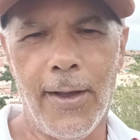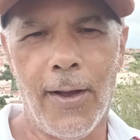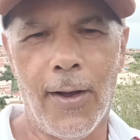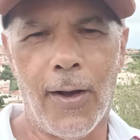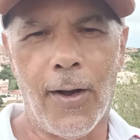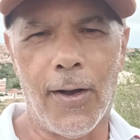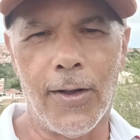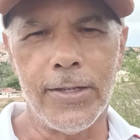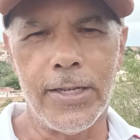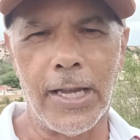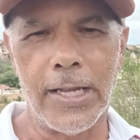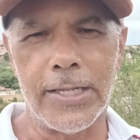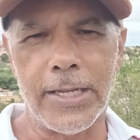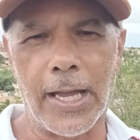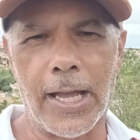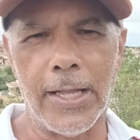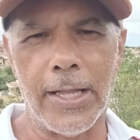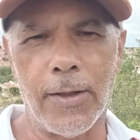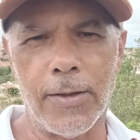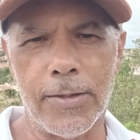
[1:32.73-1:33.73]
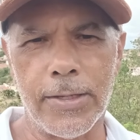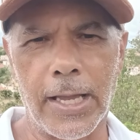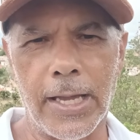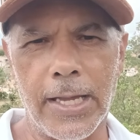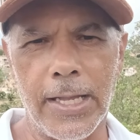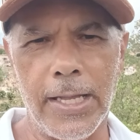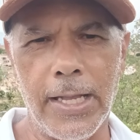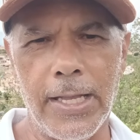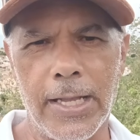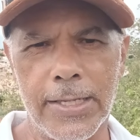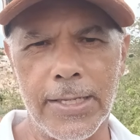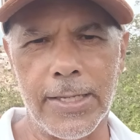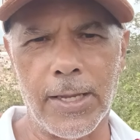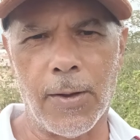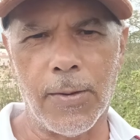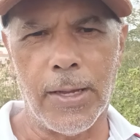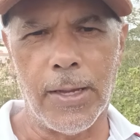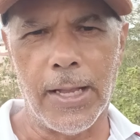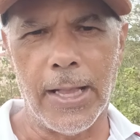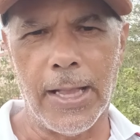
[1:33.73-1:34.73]
Ó, gente, a nossa querida
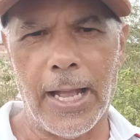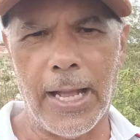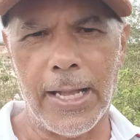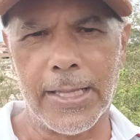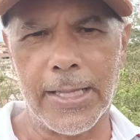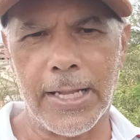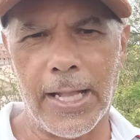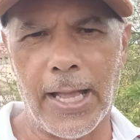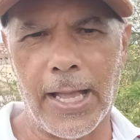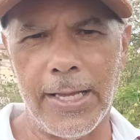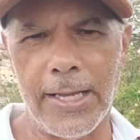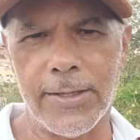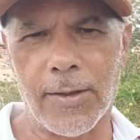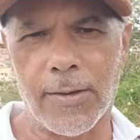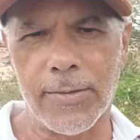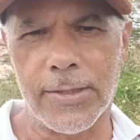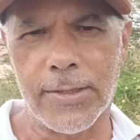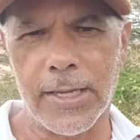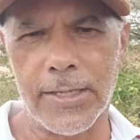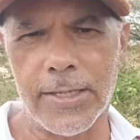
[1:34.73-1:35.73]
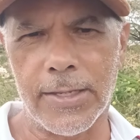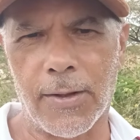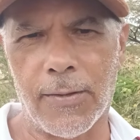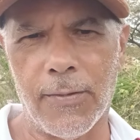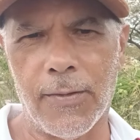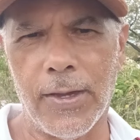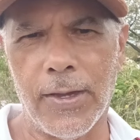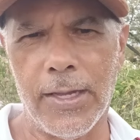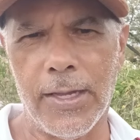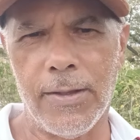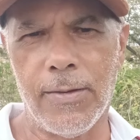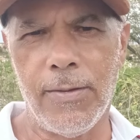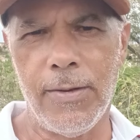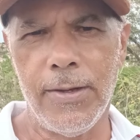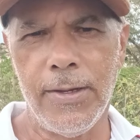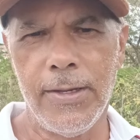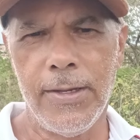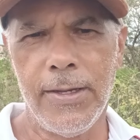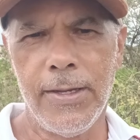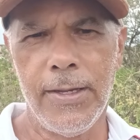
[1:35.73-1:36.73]
Salgueiro lá atrás, ó, vocês estão vendo?
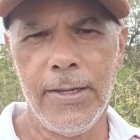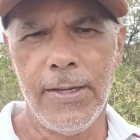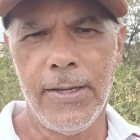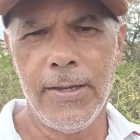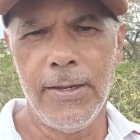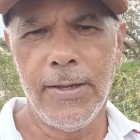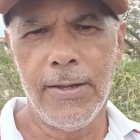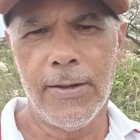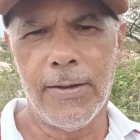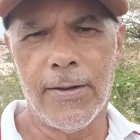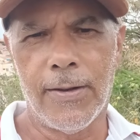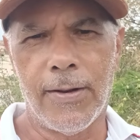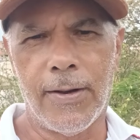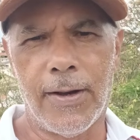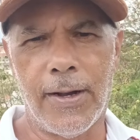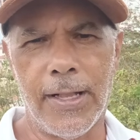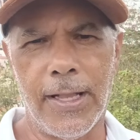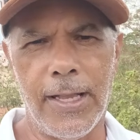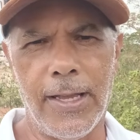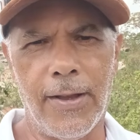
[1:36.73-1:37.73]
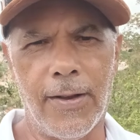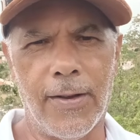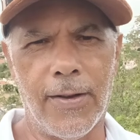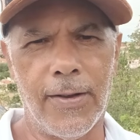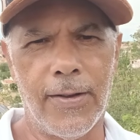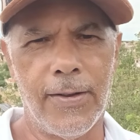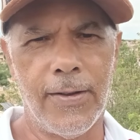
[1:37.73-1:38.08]
Ó, ali, ó.